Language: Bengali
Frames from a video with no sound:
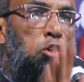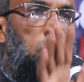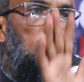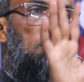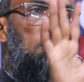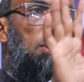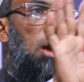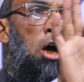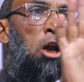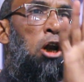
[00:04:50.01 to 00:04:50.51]

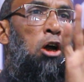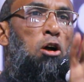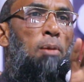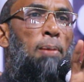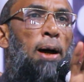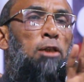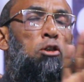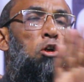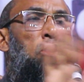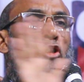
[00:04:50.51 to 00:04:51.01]
তোমরা
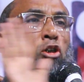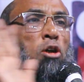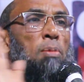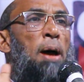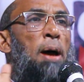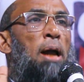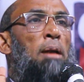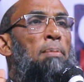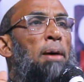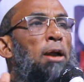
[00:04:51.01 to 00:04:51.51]
এরকম
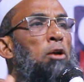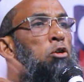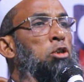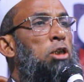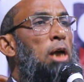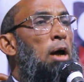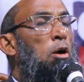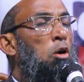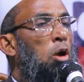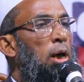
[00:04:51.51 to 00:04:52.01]
আদর্শবান
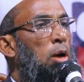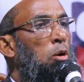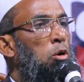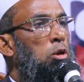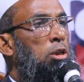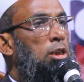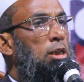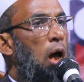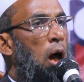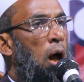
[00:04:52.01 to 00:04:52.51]
মানুষে গড়ে
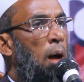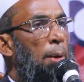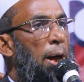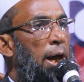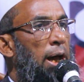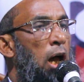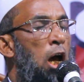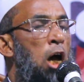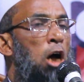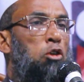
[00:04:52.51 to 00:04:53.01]
উঠতে হবে